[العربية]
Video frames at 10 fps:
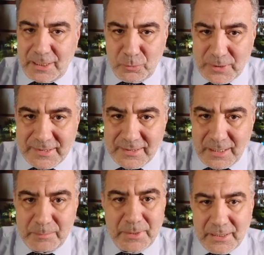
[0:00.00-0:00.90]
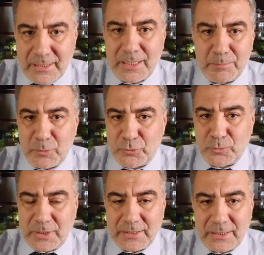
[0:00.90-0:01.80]
الواتساب الرقم
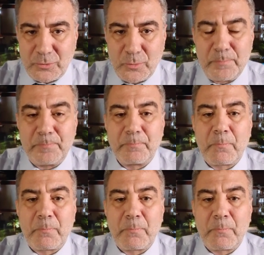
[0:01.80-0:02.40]
موجود لديكم